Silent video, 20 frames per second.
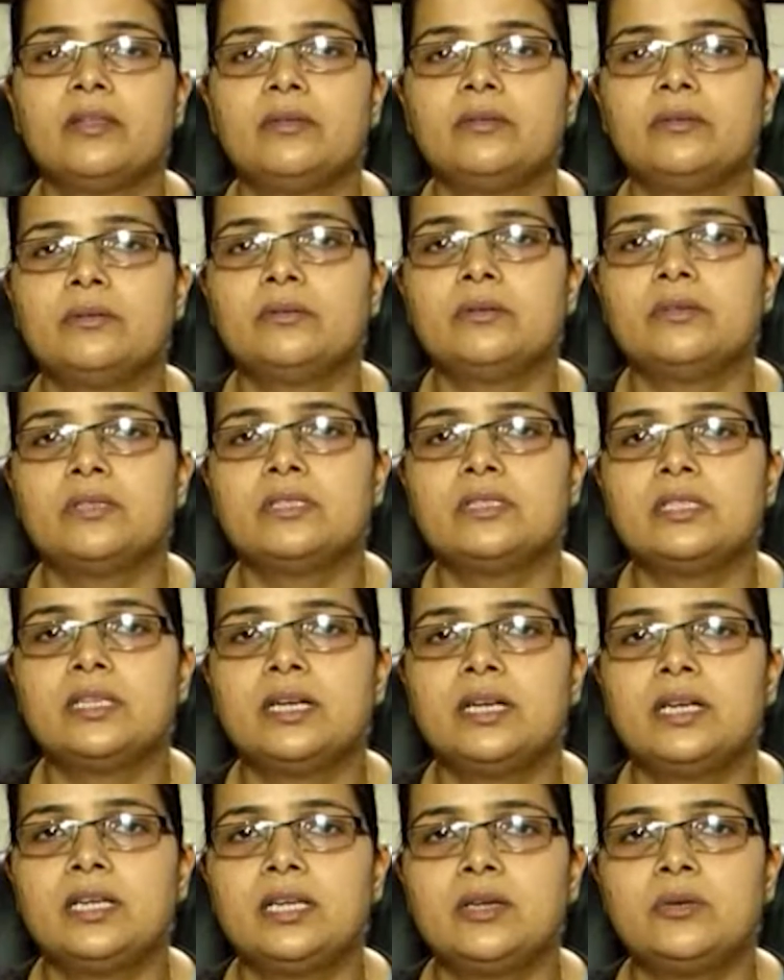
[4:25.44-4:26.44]
तो इस
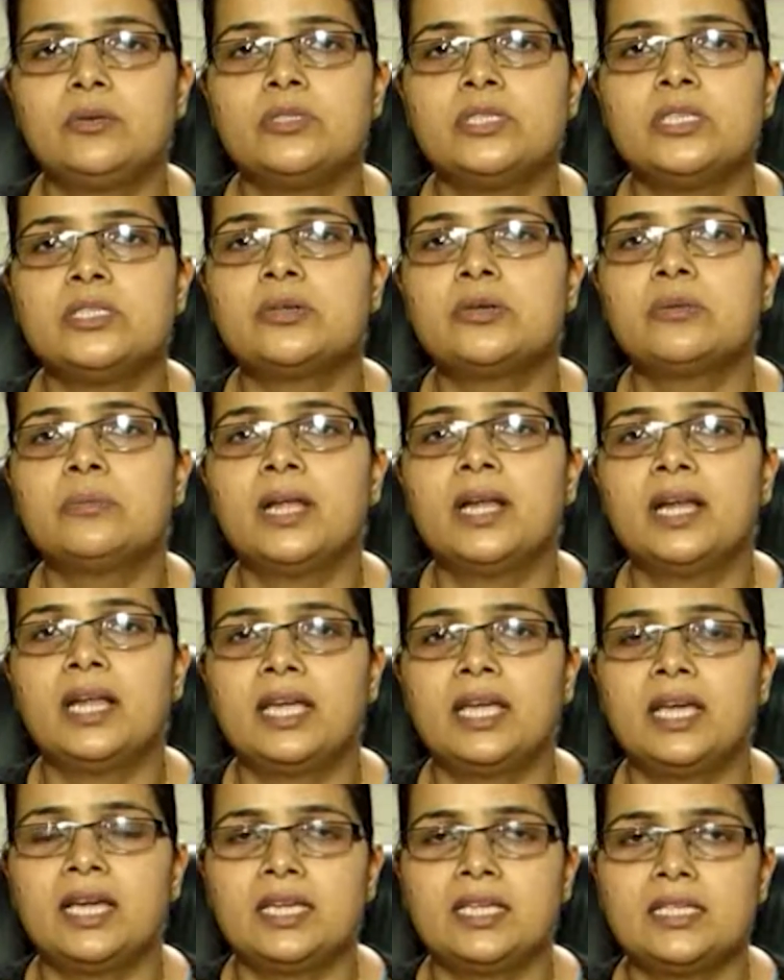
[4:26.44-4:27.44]
तरह की कोशिश को माना
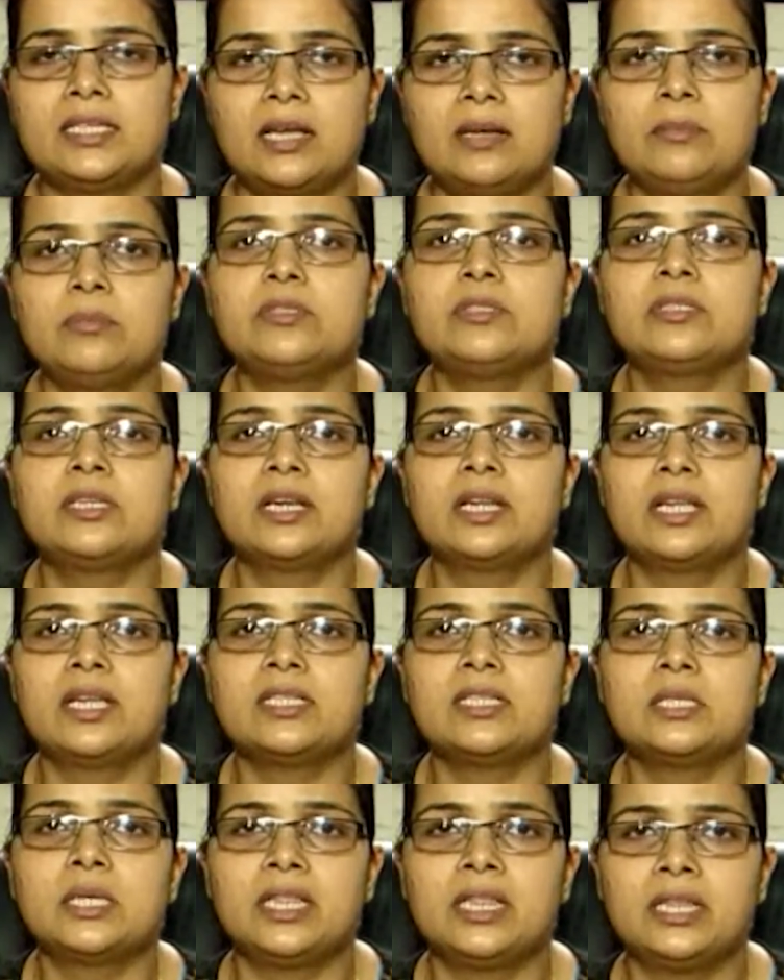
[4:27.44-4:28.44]
गया कि जानबूझ करके
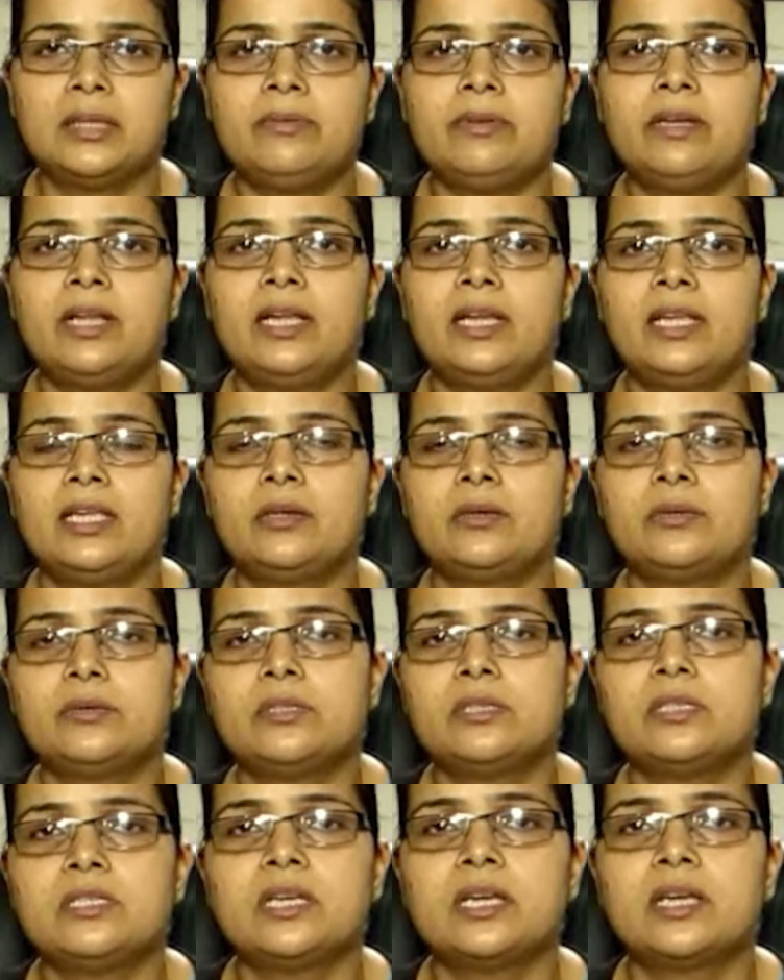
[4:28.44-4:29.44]
अशांति फैलाने की
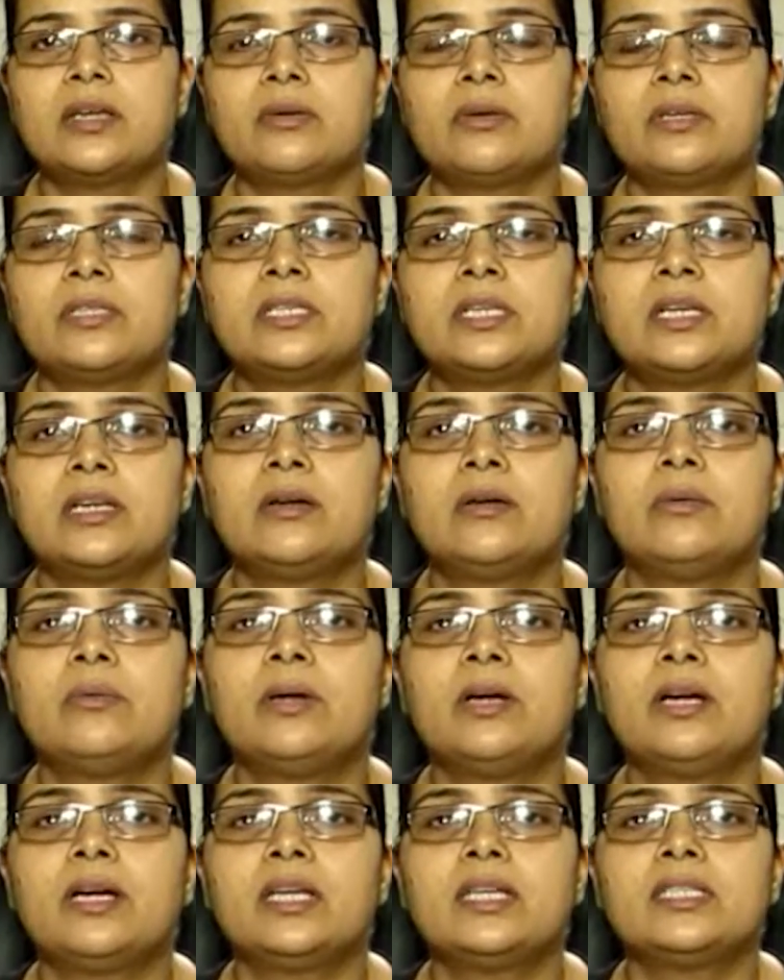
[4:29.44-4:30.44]
कोशिश है क्योंकि चील
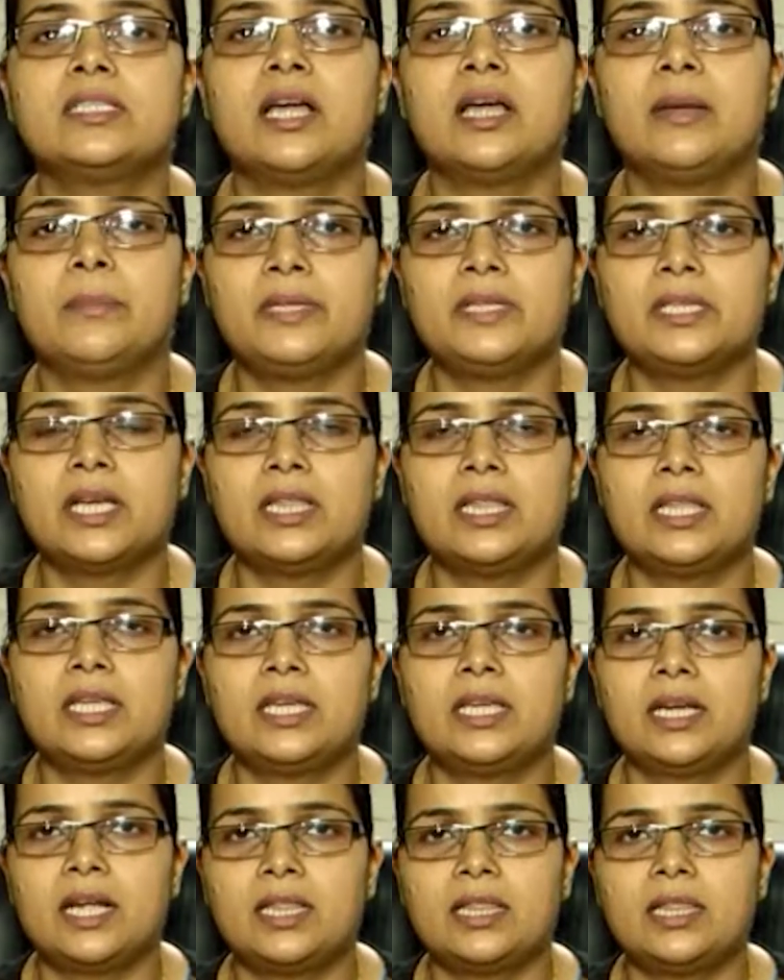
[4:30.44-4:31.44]
हुआ अगर जहाँ भी जाते
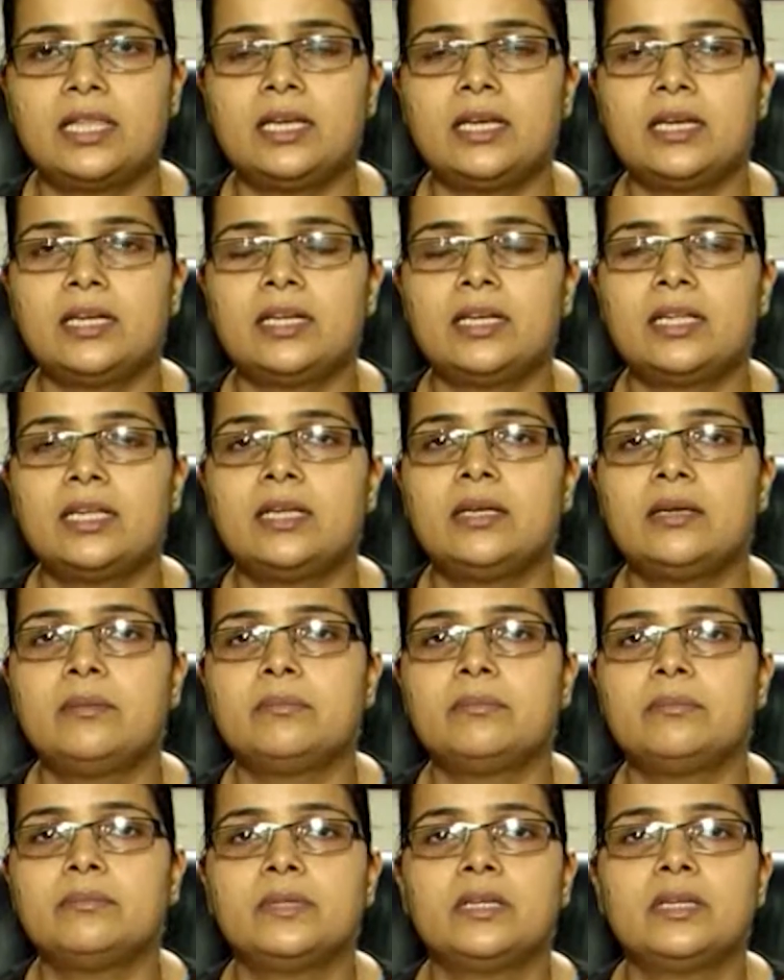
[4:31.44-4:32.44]
गिराते अगर ये
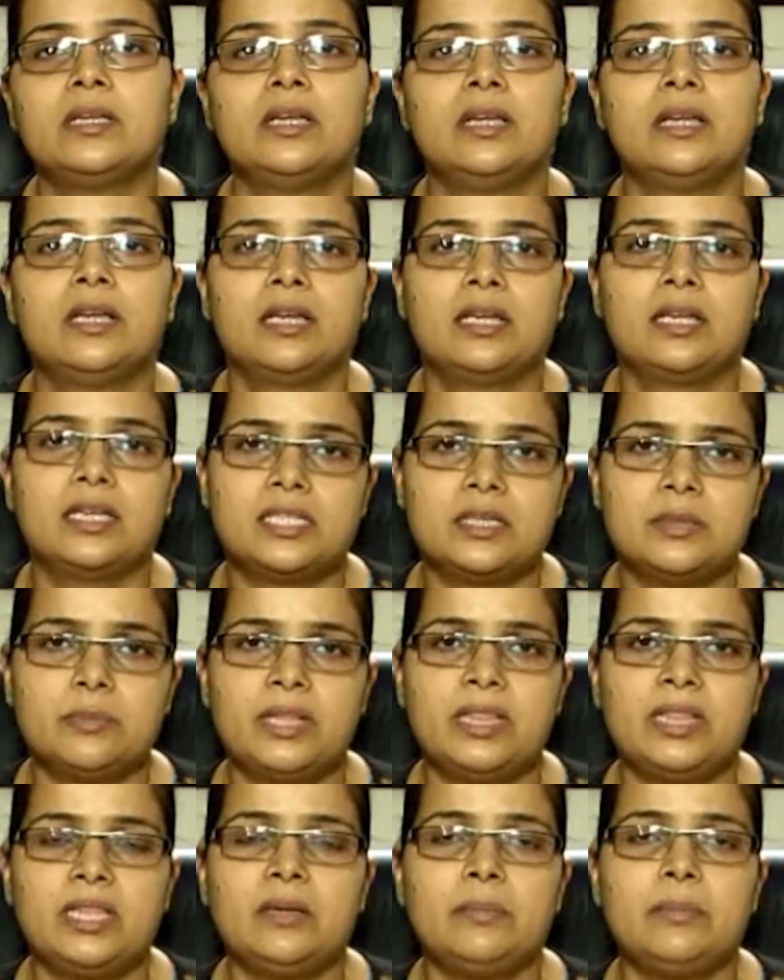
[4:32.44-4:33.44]
किसी
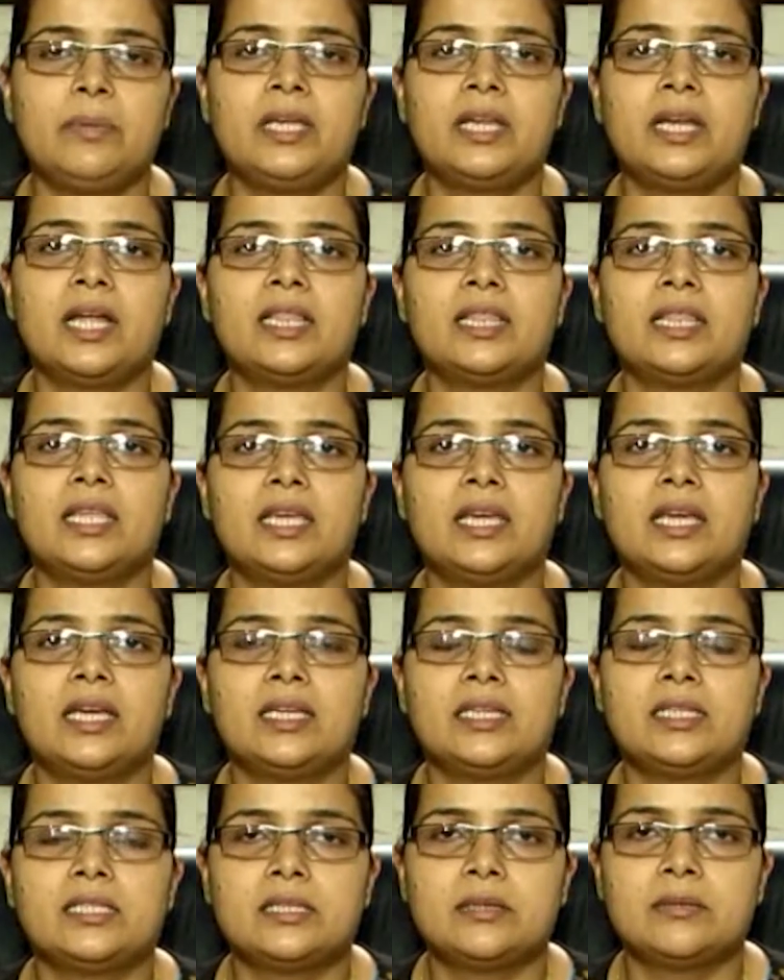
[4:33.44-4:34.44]
मंदिर पे गिराते या
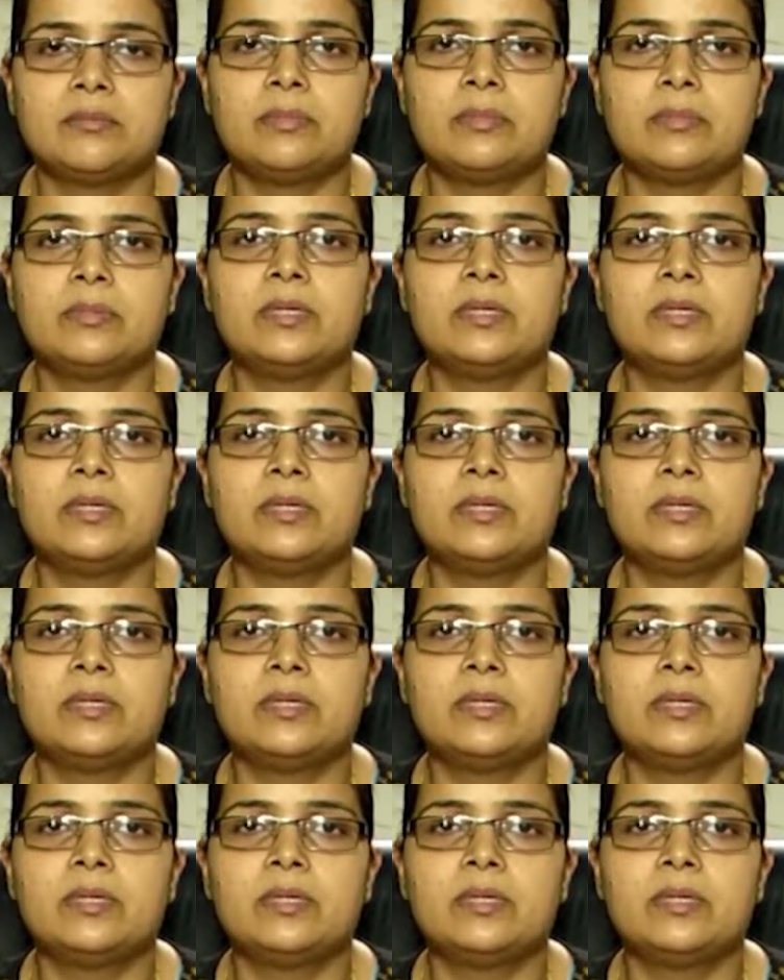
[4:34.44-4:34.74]
किसी